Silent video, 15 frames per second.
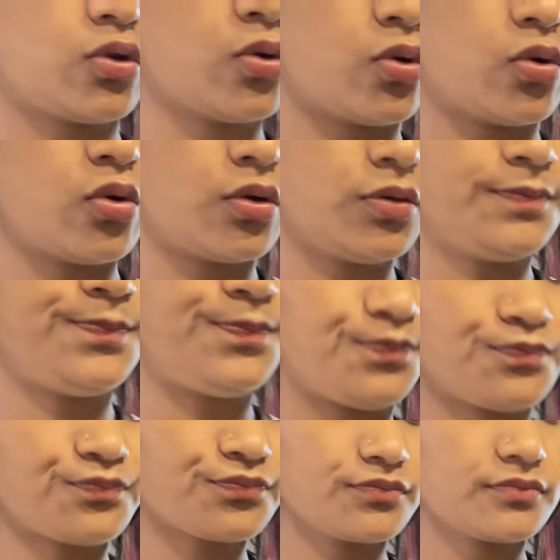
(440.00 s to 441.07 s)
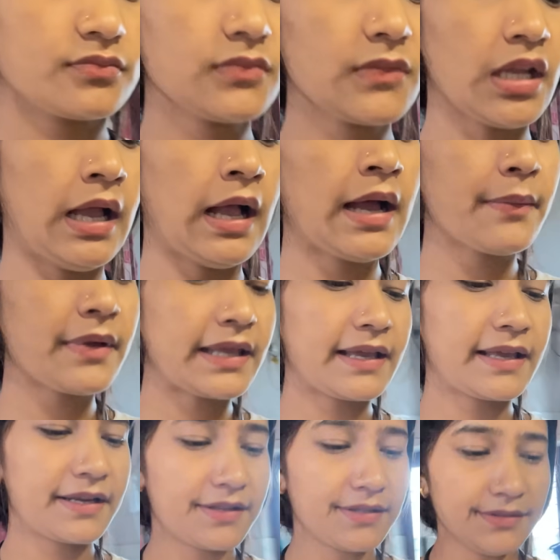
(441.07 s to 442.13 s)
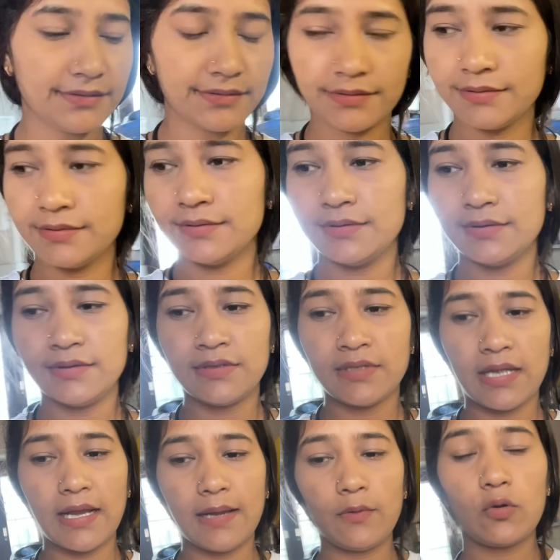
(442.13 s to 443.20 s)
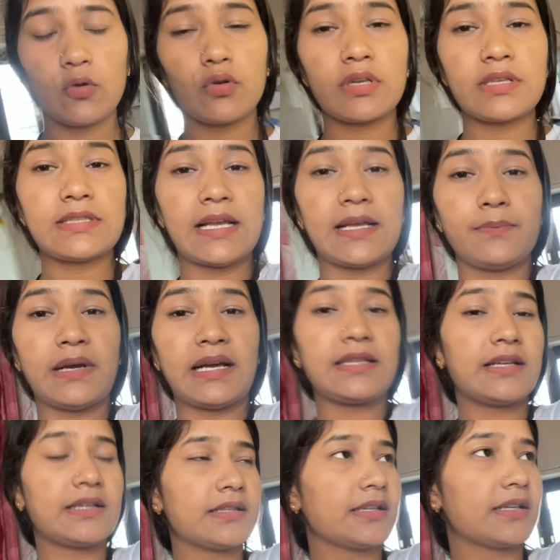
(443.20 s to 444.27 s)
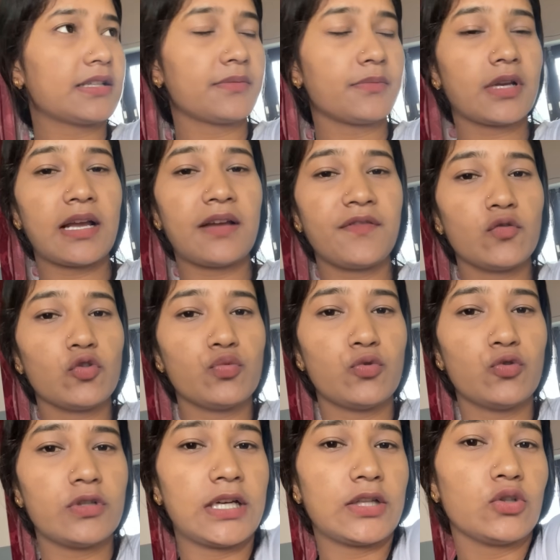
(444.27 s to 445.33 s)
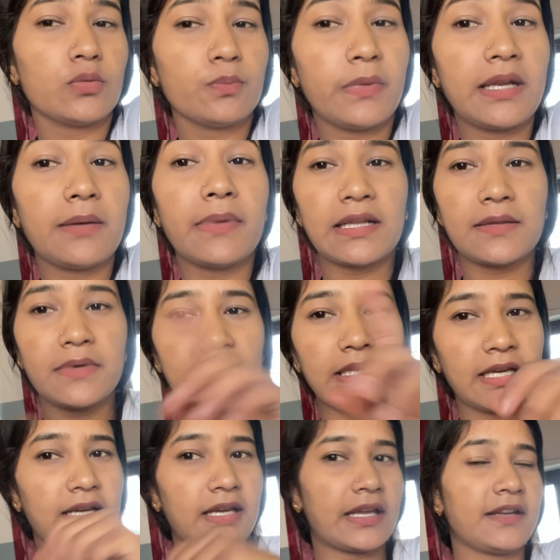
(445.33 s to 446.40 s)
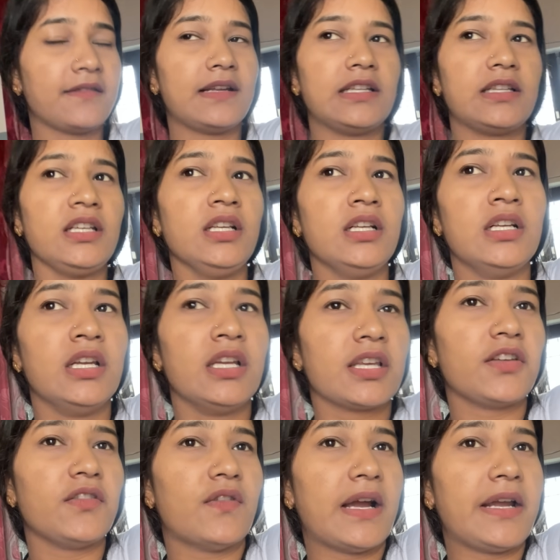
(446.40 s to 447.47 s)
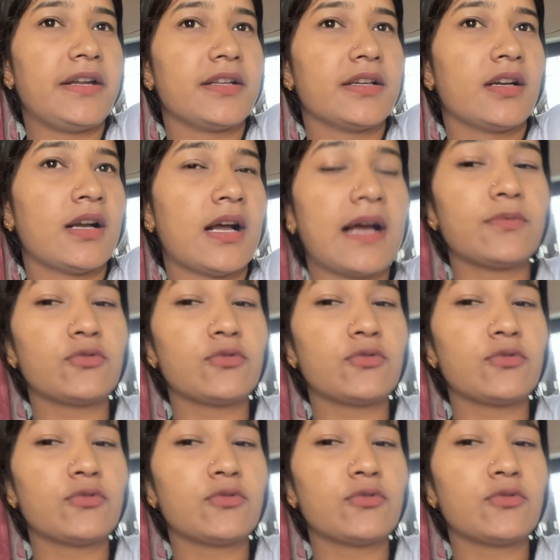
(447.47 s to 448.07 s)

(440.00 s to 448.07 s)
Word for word: तो हाँ मैं कह रही थी आप लोगों के साथ बातें करते करते मैं काफ़ी कुछ भूल जाती हूँ मेन बात मैं ये कहने वाली थी कि वाइट आप